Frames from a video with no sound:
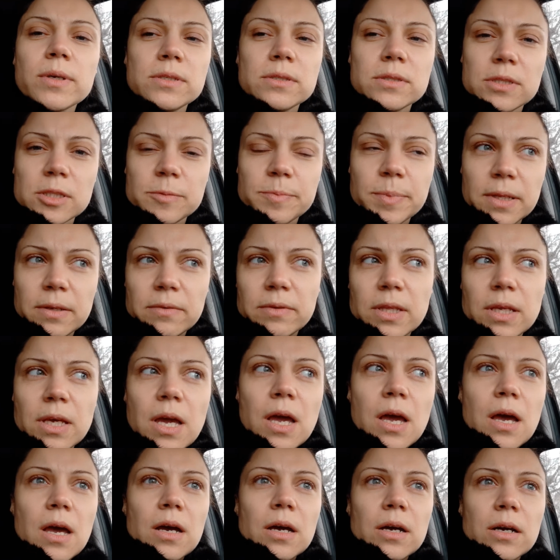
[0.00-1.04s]
11 с половиной
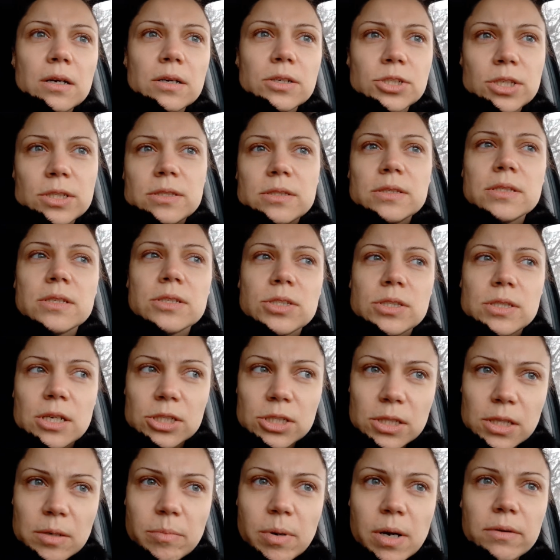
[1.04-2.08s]
6 а, тысяч
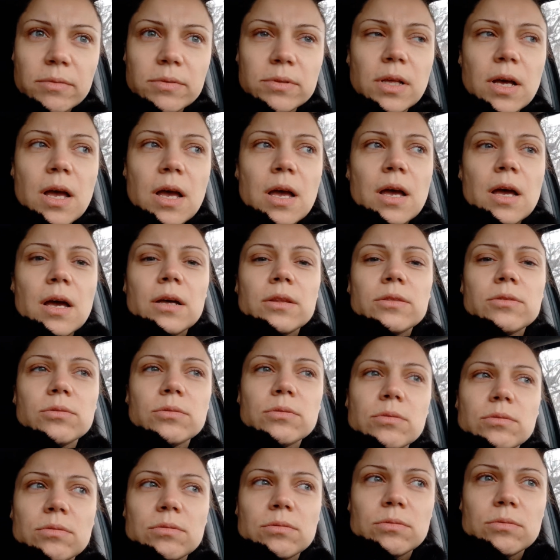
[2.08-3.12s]
Саша добавил.
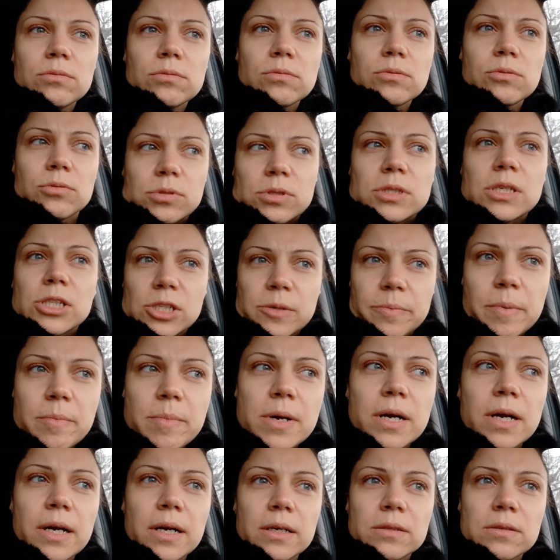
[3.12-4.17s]
То есть Саша
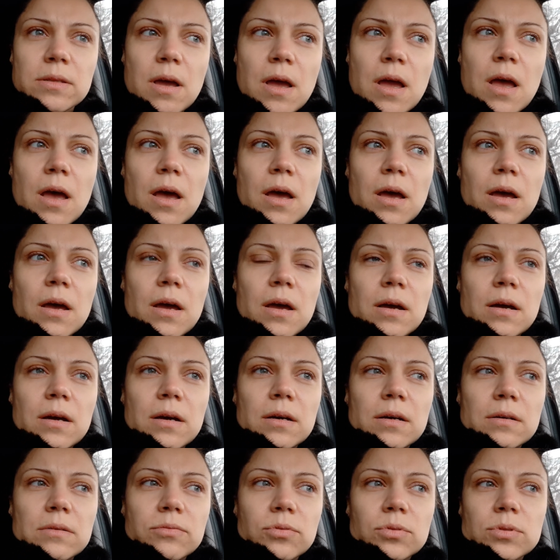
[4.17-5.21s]
помогает.
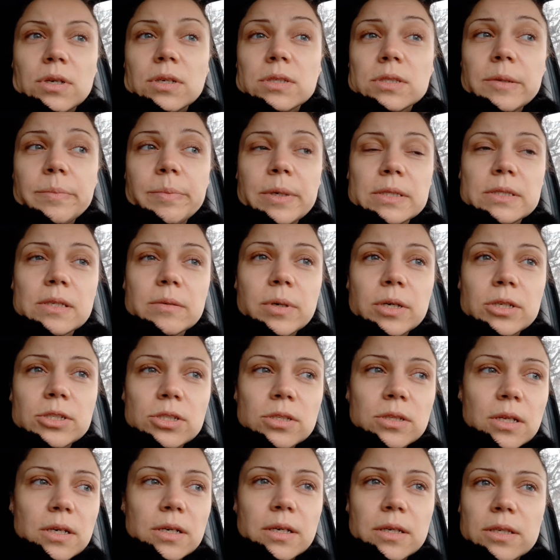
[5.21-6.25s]
А, вот. А если бы я сама
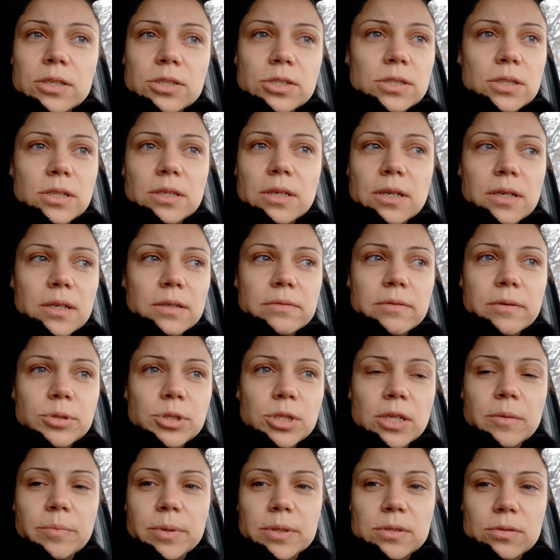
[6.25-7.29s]
жила, конечно, я
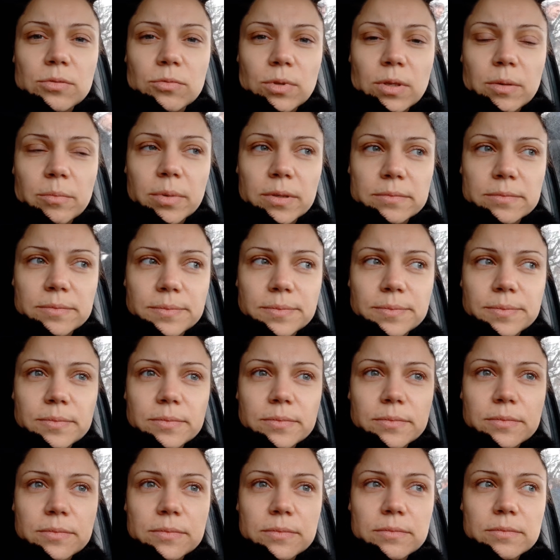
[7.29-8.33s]
вообще не потянула бы.
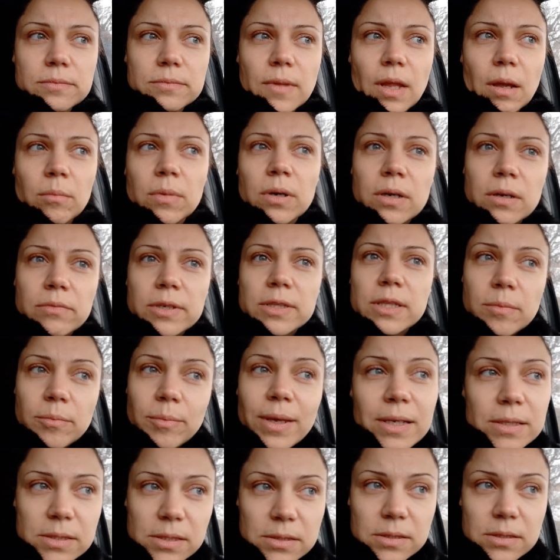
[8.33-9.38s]
Мы в этом
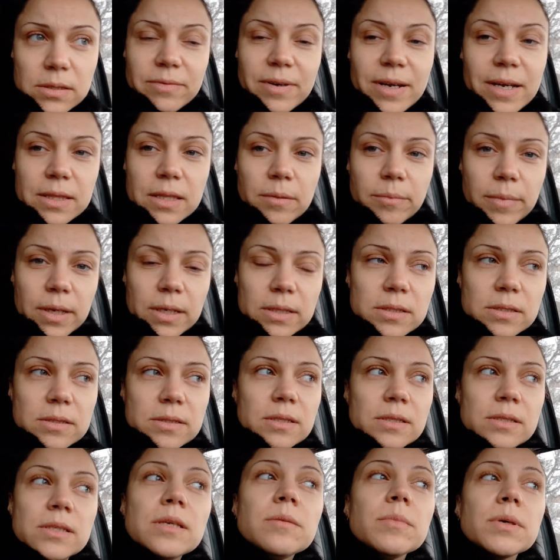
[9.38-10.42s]
месяце, в этом
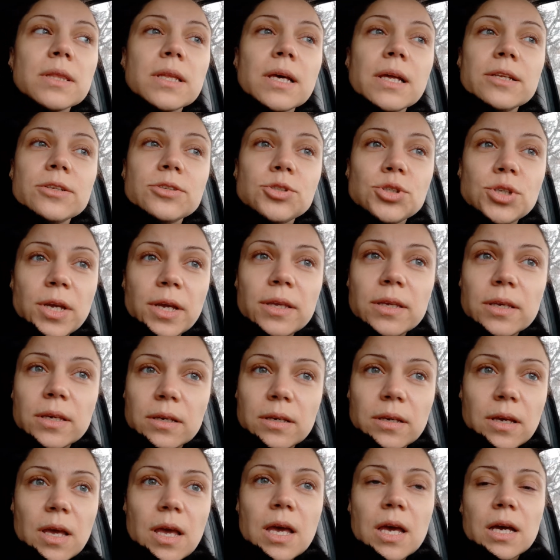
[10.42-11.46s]
месяце Диме на
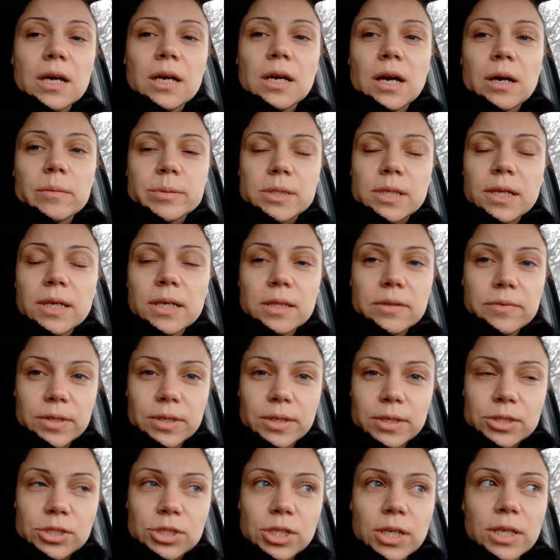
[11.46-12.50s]
лечение,
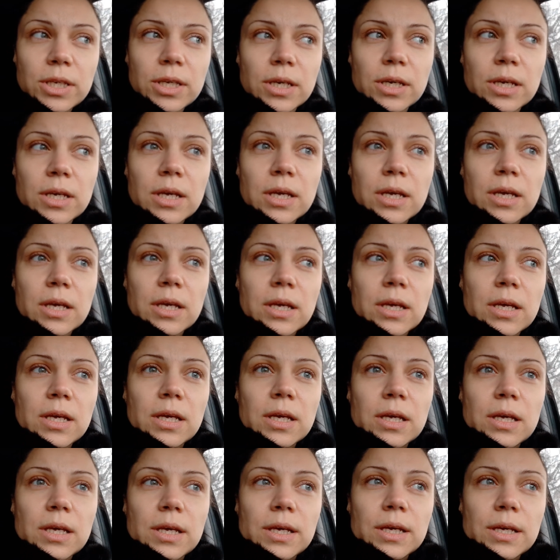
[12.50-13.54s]
обследование, лечение
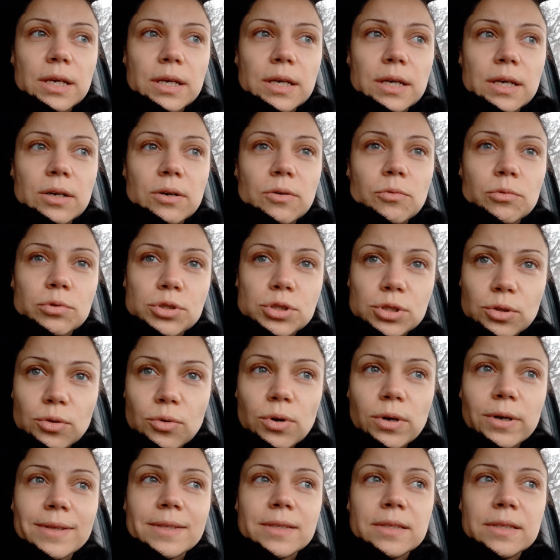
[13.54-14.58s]

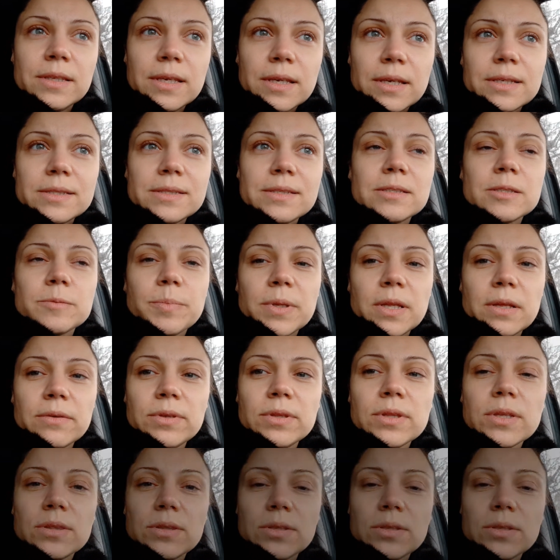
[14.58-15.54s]
ушло 10 с половиной